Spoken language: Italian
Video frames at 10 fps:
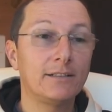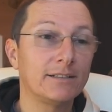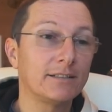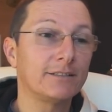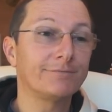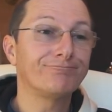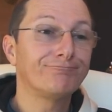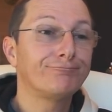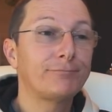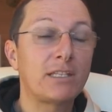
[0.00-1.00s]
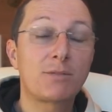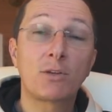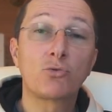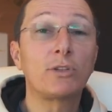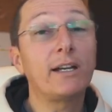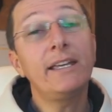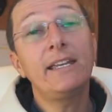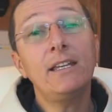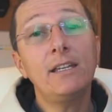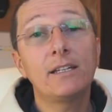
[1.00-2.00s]
eh, mi è dispiaciuta
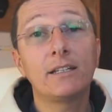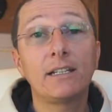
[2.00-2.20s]
e eh,